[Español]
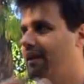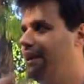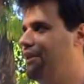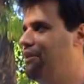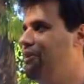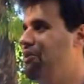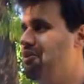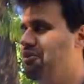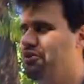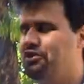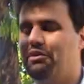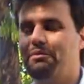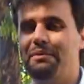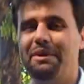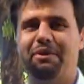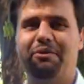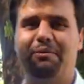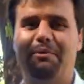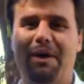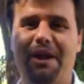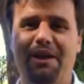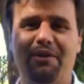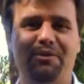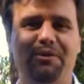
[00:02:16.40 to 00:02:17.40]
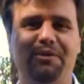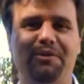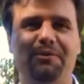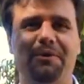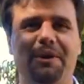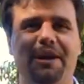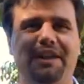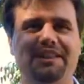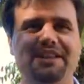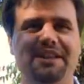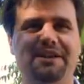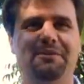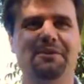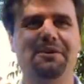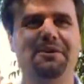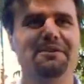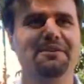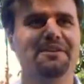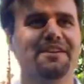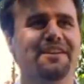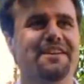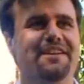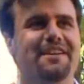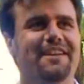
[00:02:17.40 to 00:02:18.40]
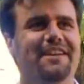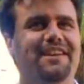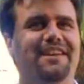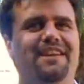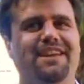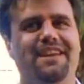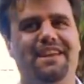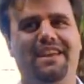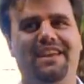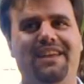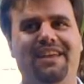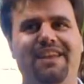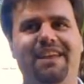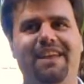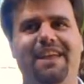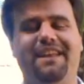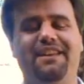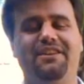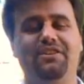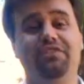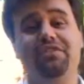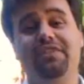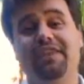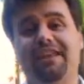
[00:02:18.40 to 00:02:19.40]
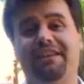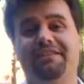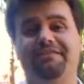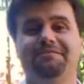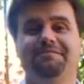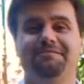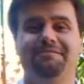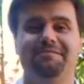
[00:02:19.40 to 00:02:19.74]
que no lo tomen como algo educativo y no sé,